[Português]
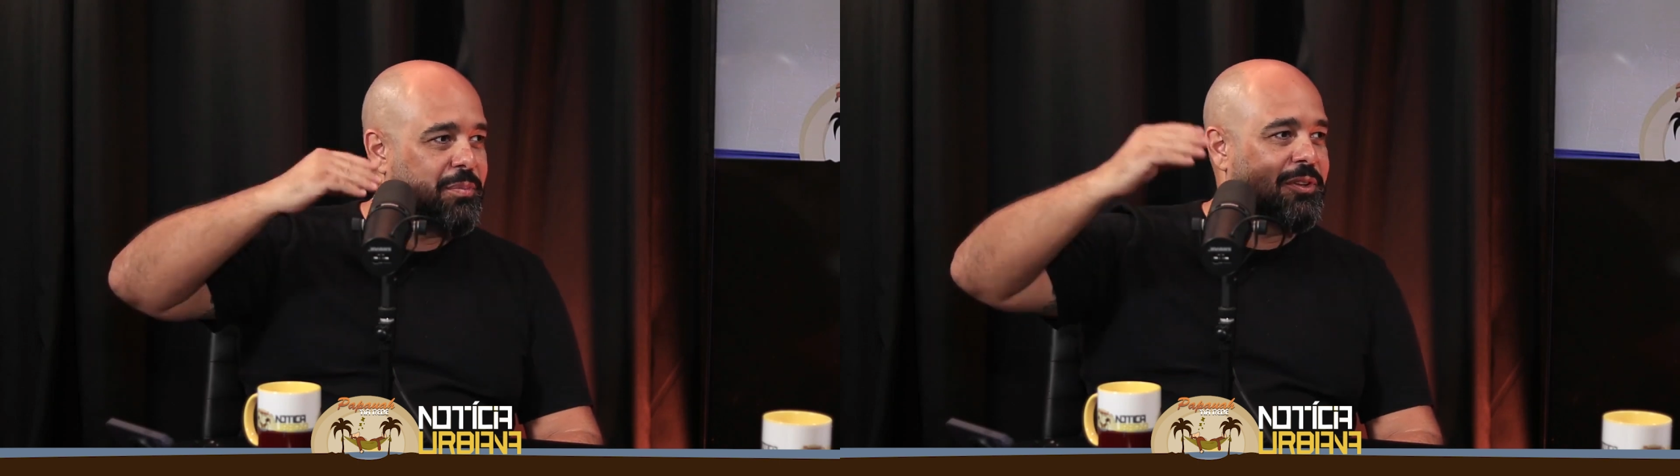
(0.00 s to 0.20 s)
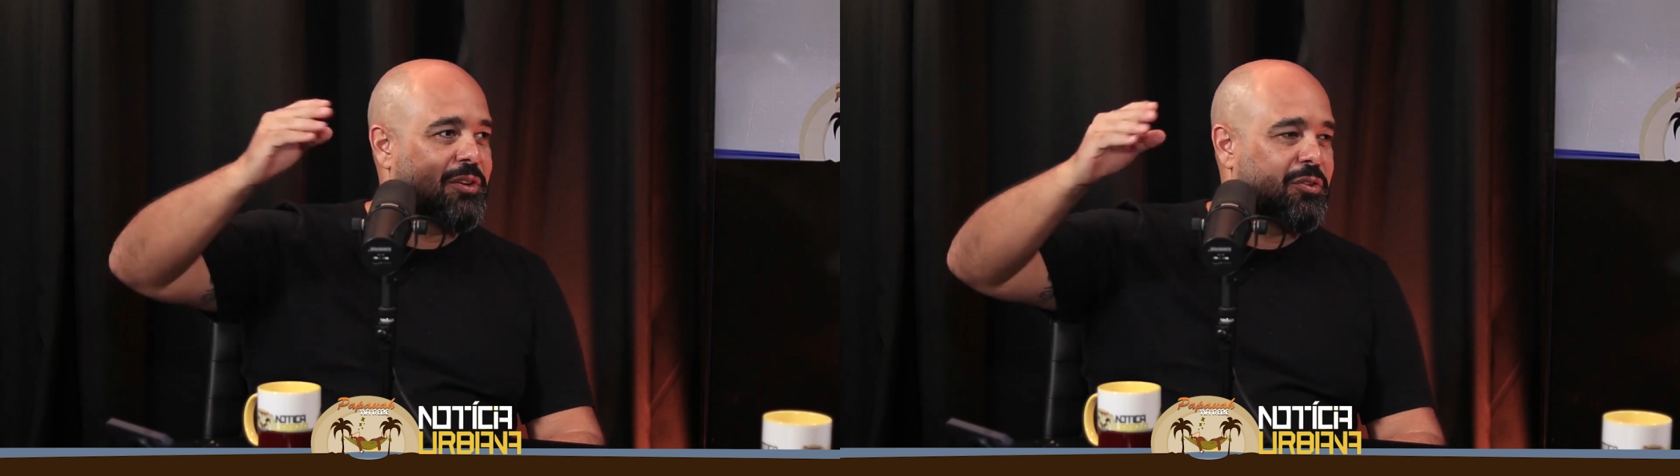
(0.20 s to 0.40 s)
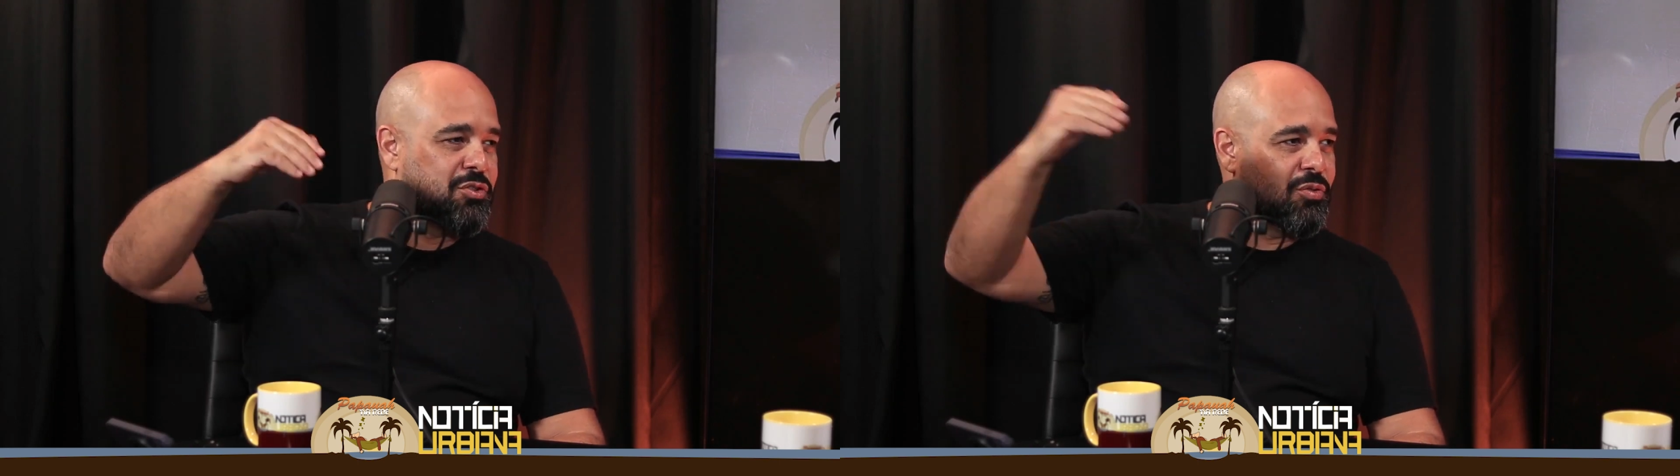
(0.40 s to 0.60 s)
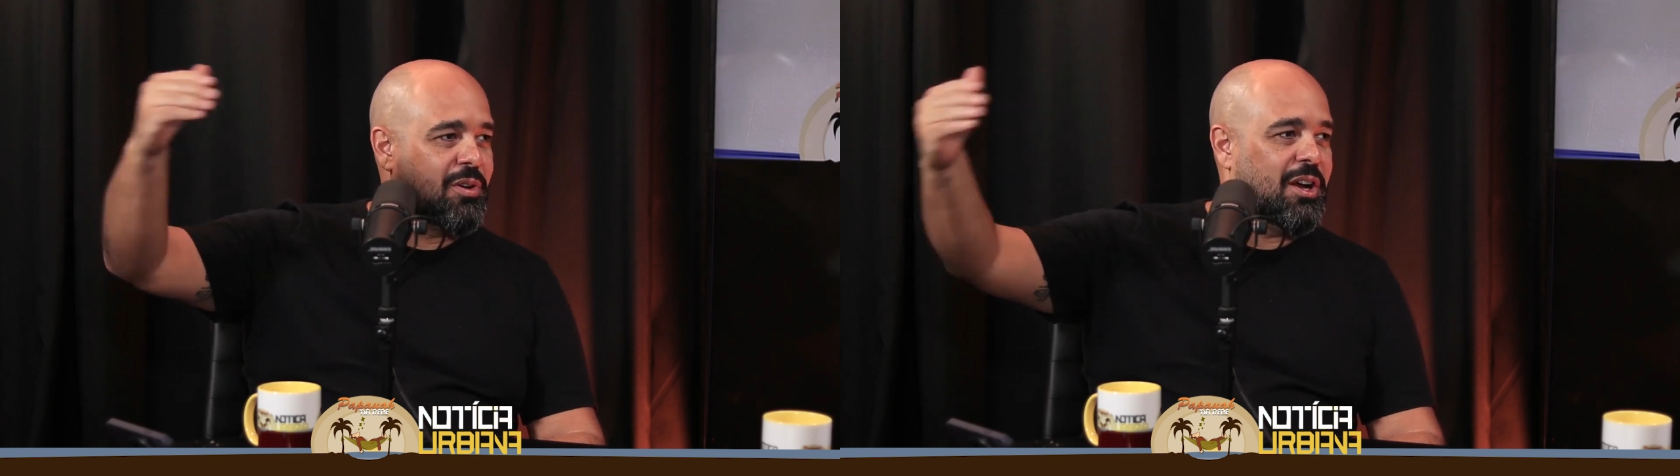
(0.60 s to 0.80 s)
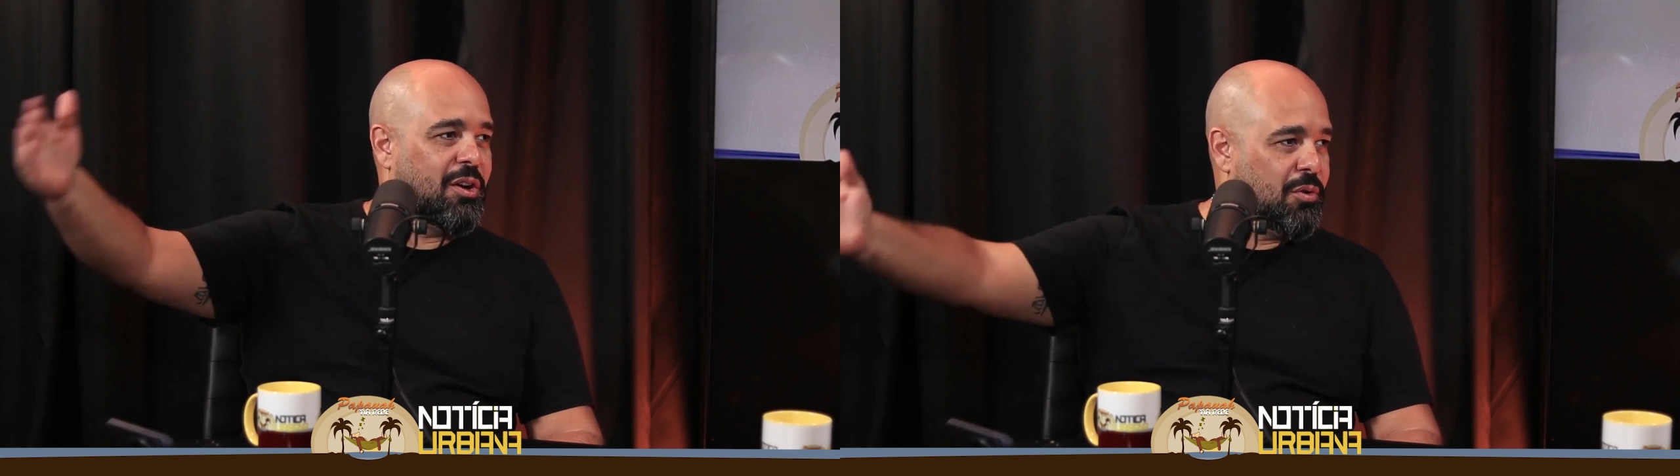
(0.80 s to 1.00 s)
poder
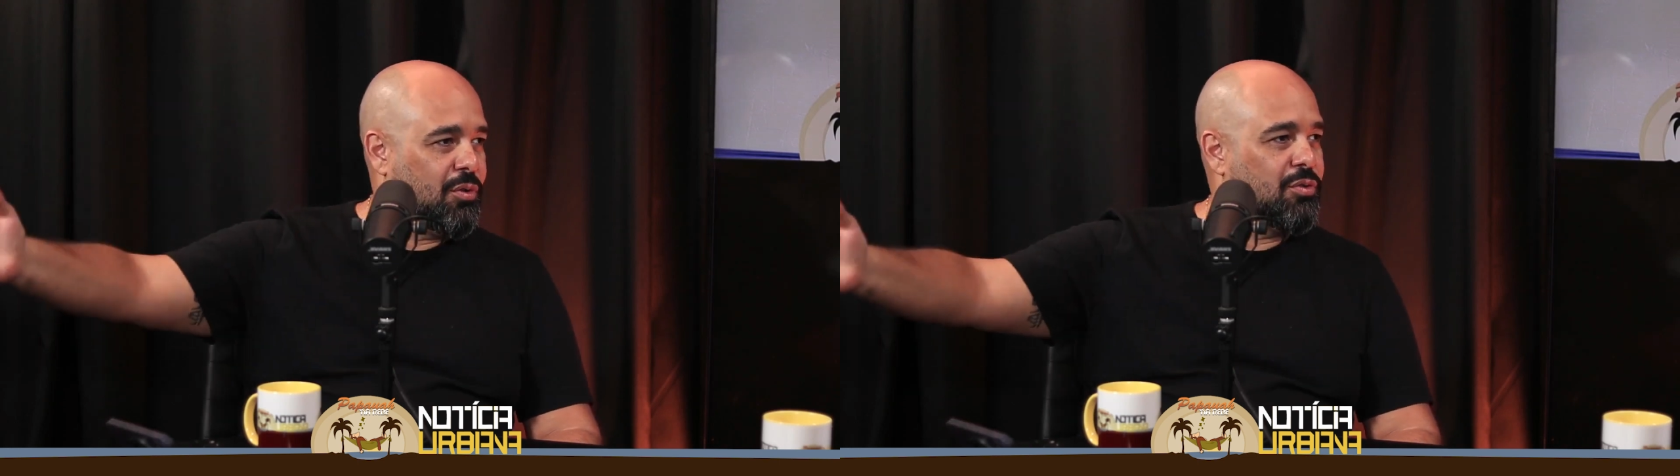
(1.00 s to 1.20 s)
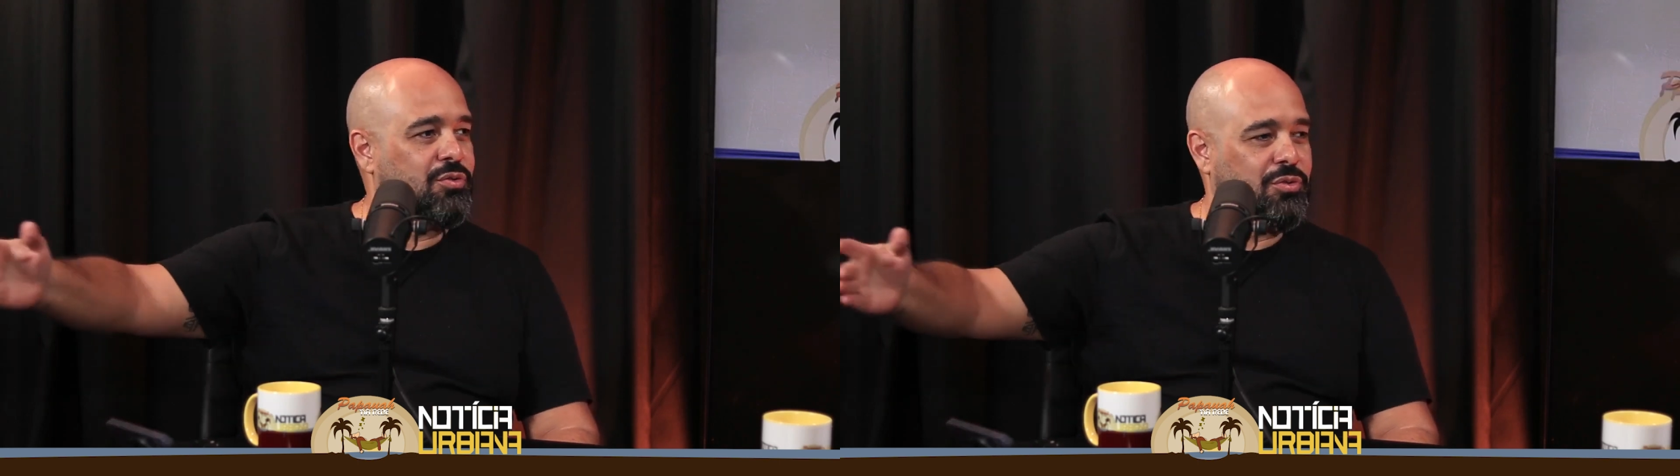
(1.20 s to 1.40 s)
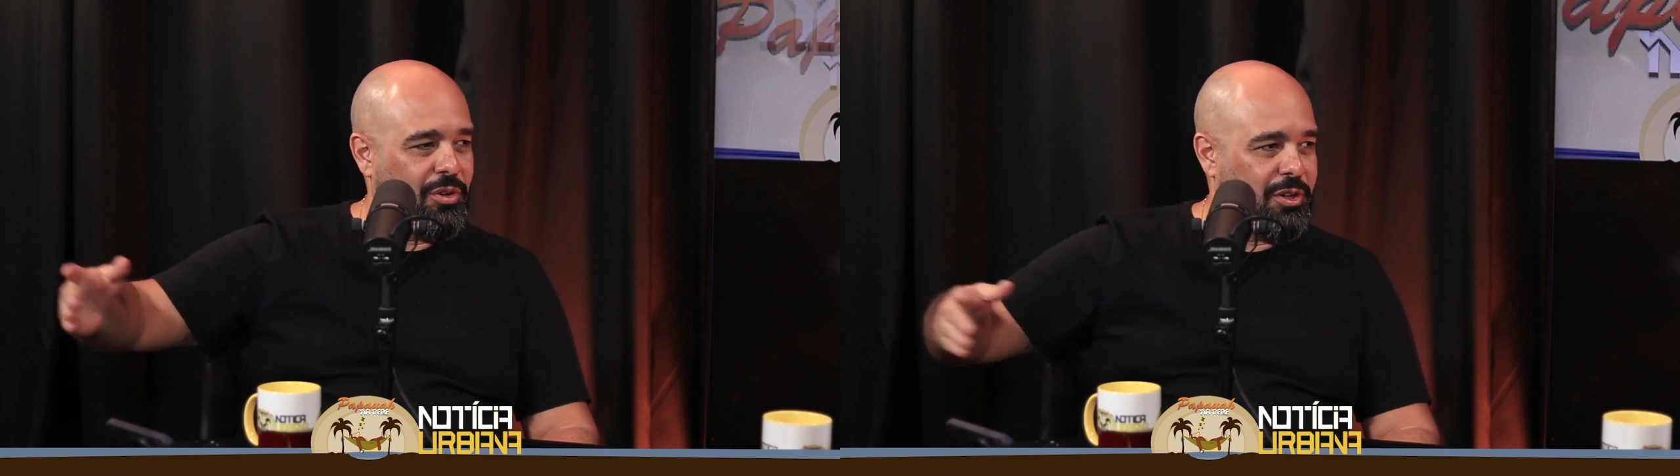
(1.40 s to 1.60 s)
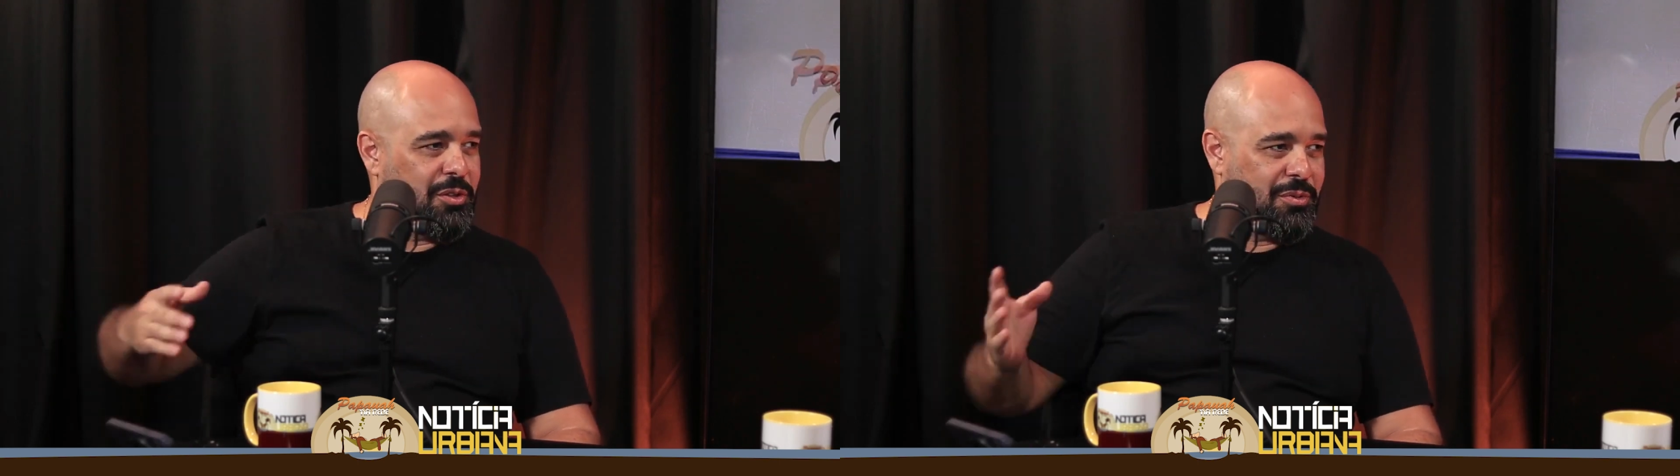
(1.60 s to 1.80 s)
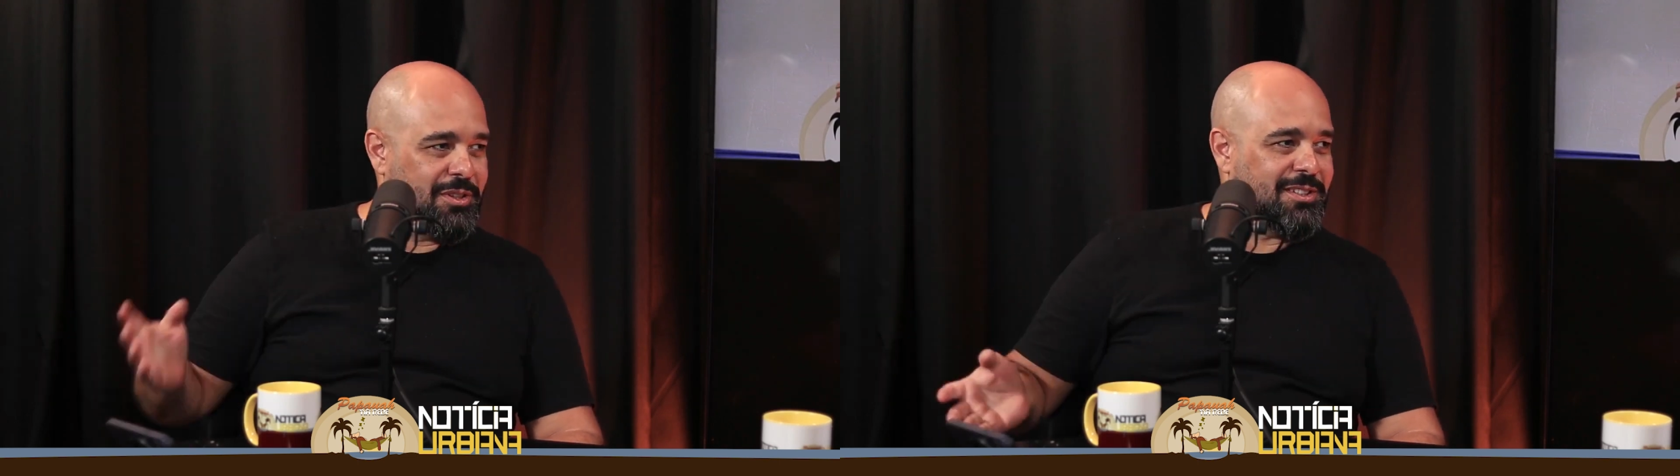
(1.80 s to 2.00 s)
continuar o meu consultório,
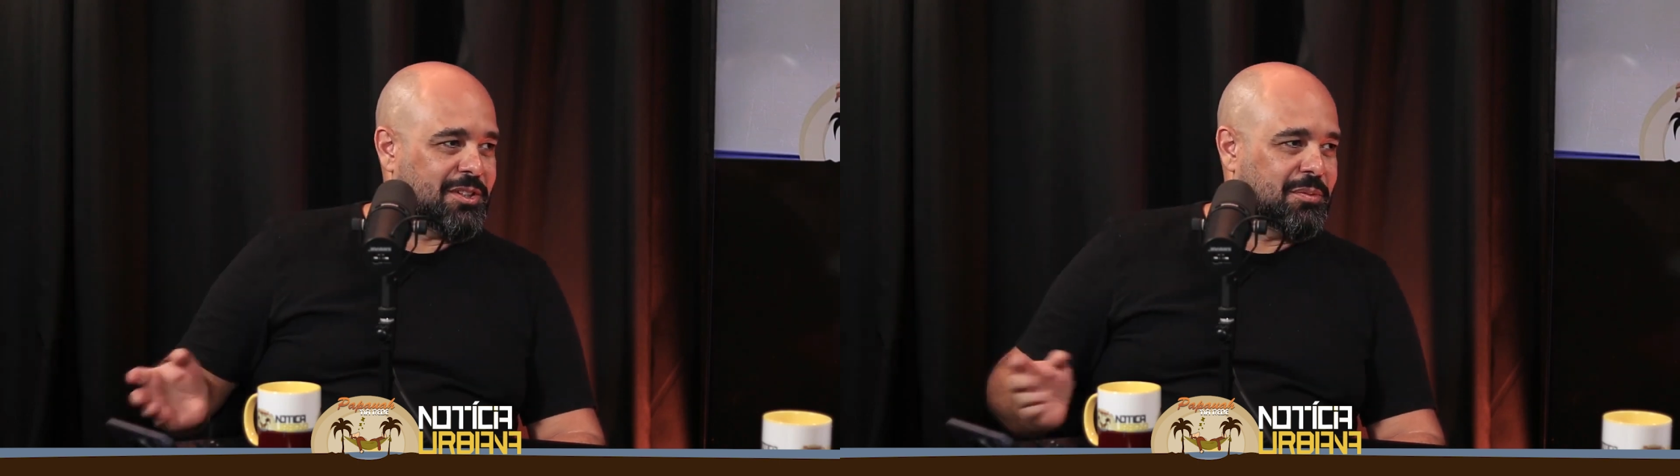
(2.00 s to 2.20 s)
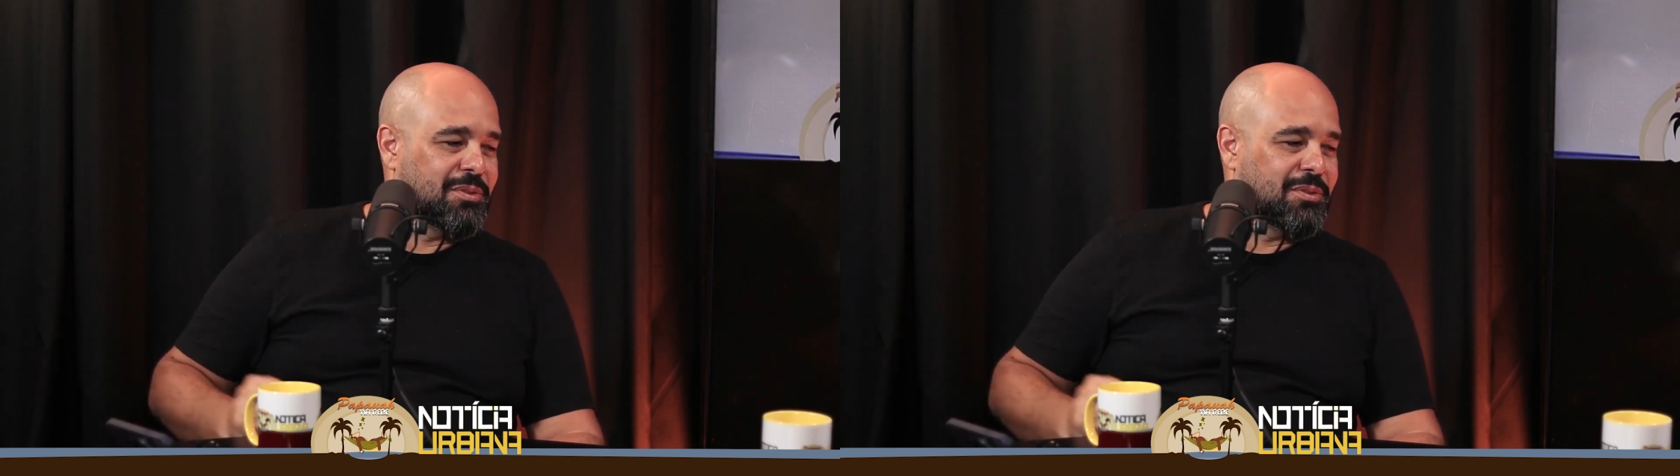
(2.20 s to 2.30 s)
por exemplo.